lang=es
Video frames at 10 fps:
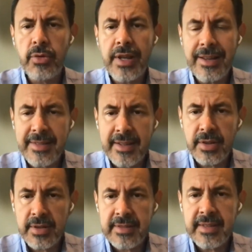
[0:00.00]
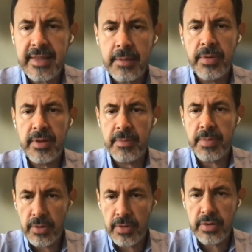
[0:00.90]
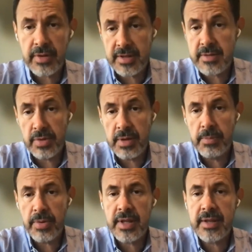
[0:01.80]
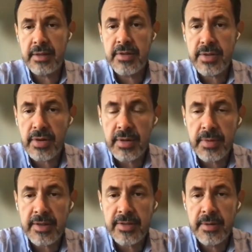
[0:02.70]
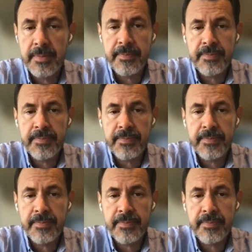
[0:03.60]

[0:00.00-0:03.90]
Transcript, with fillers: utilización de este tipo de producto que es muy importante en nuestro gimnasio.